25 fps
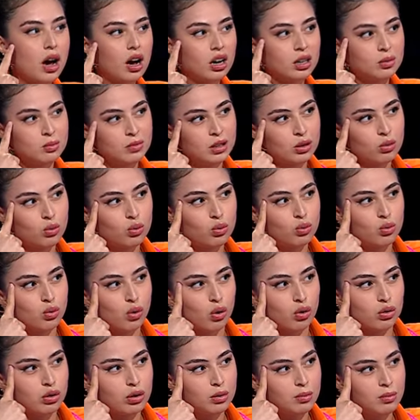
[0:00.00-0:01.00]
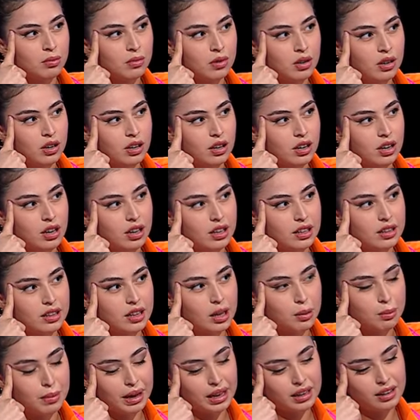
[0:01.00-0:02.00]
aklımda tutuyordum.
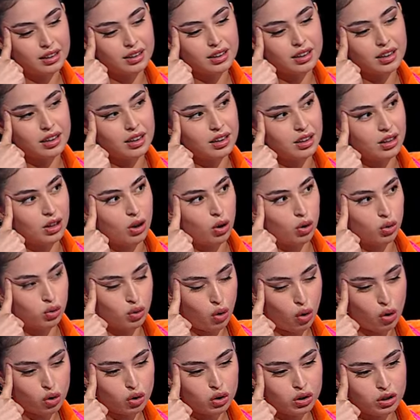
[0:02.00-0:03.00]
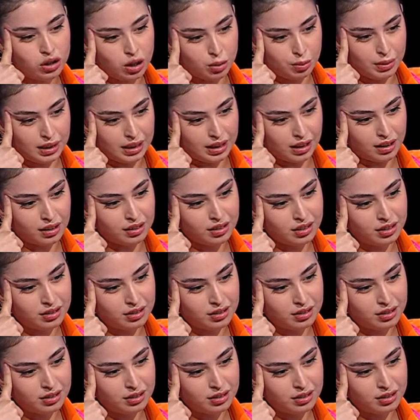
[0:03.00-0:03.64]
Demek ki o doğru olabilir.